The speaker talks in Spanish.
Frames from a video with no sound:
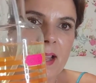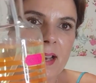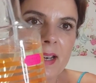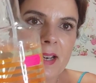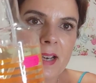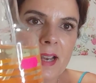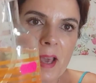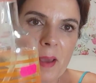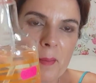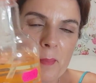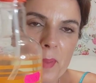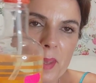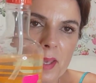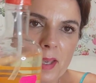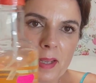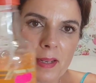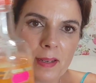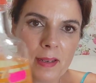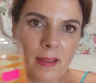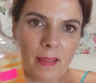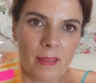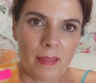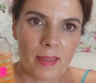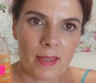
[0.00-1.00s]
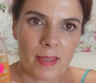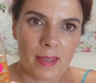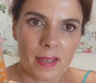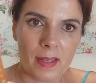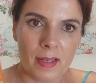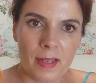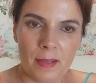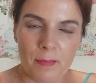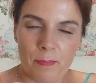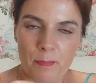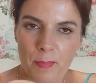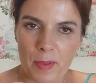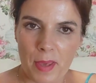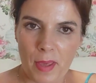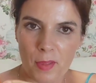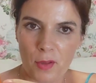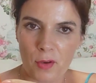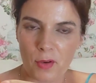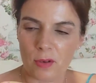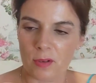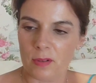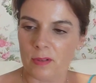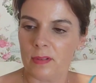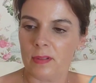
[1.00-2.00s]
la mezcla de
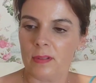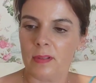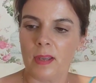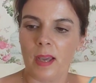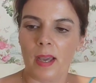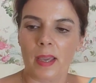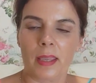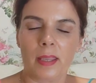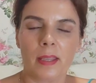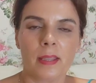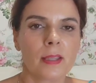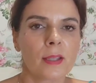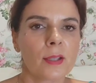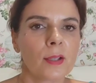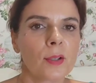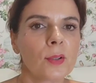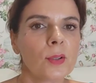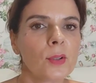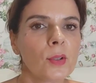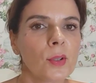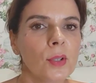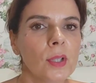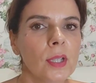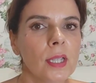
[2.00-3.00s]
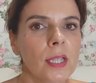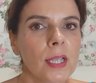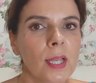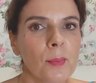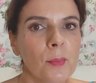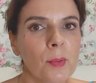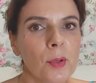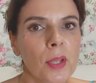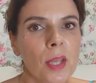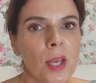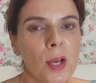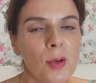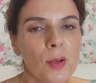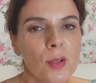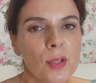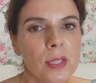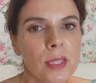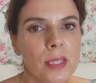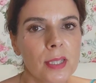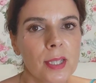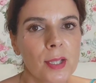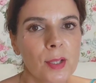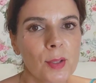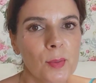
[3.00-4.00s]
limpiador. Aquí tengo el amoníaco
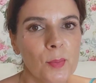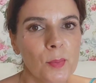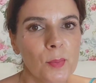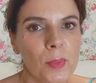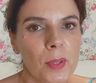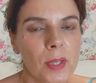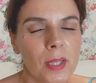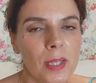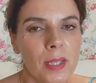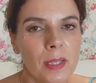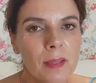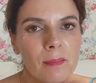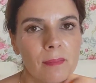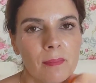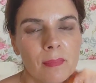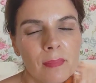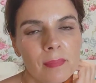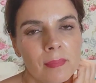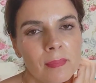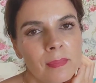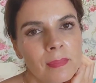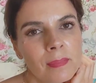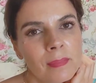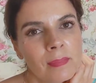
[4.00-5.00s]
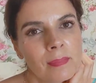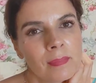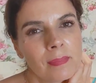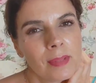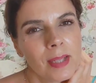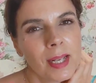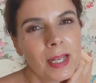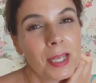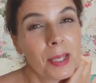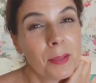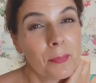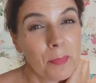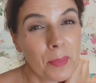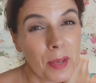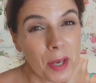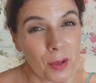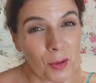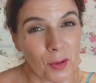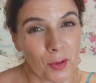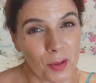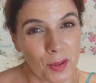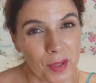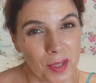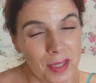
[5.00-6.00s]
ese que compré, el
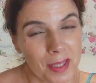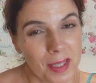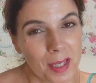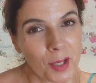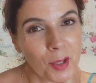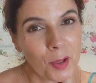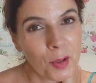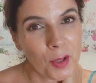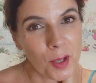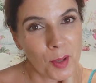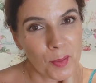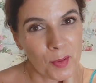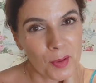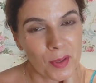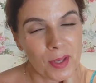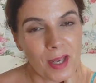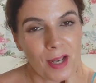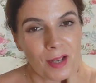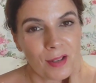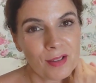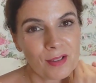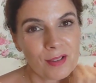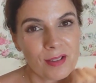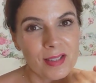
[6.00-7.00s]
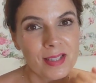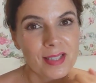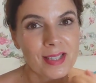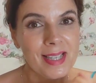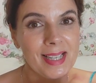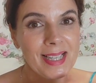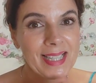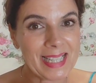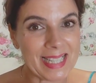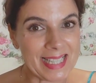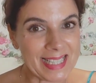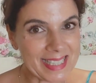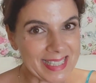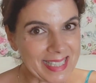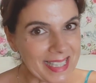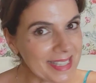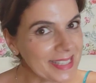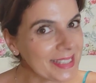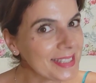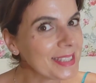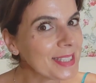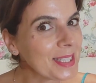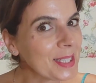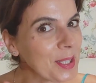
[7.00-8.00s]
limpiacocinas con amoníaco
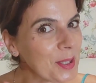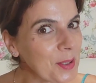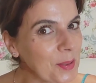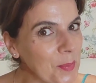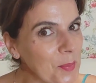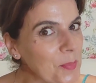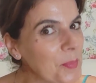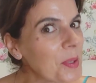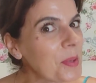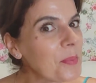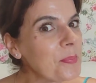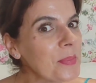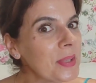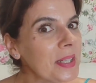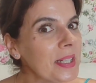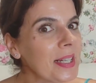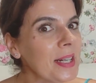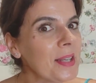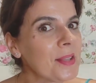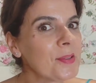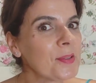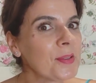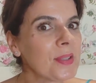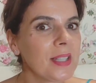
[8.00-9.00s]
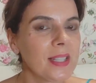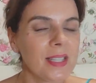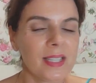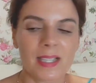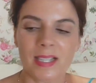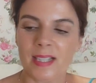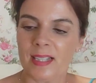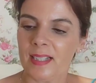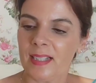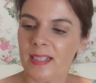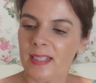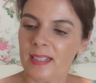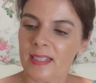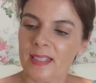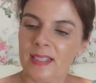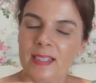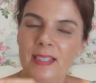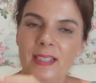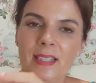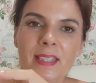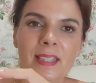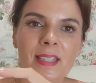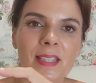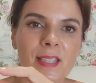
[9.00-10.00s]
desengrasante que compré en Mercadona,
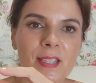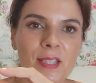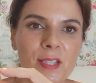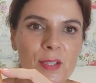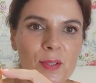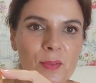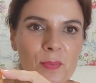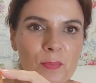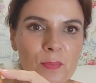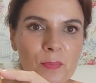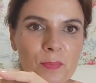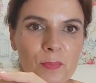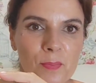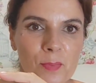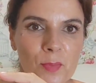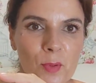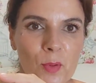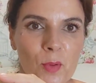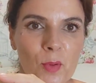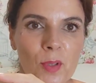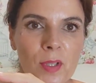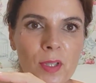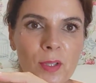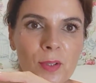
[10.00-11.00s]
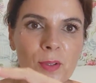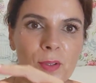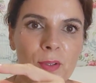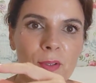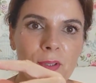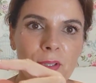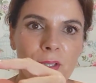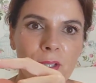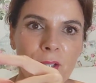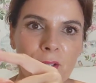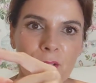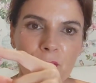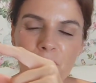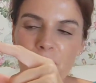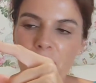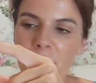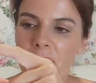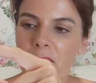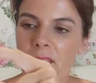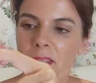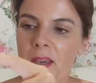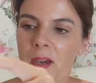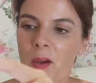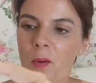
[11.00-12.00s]
que eché un, culito y lo
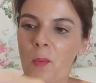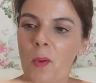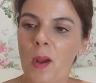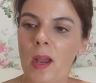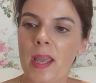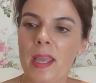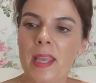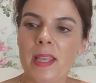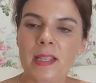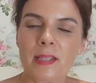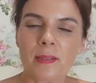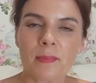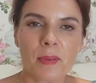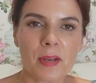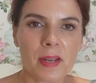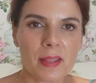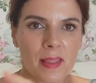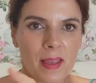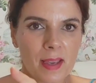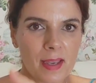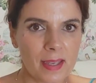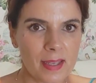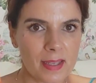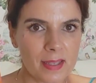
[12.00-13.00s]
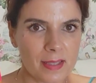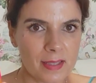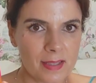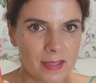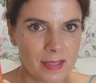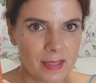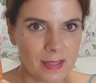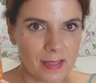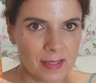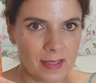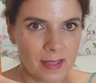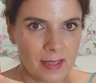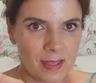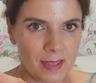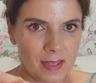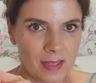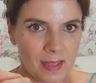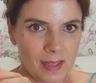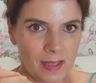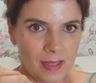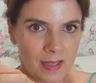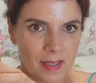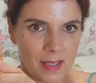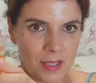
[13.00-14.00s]
llené de agua. Es verdad que este,
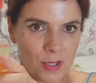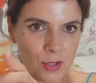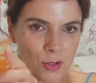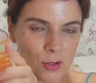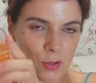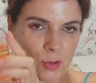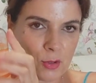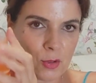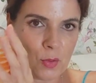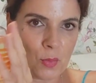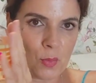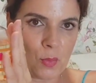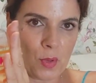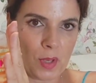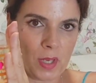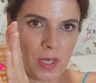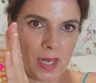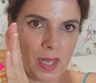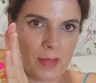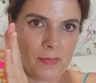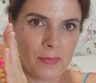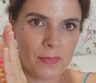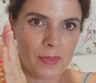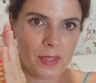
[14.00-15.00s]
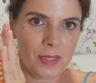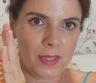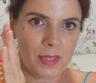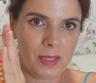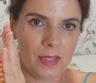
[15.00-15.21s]
esto no es muy grande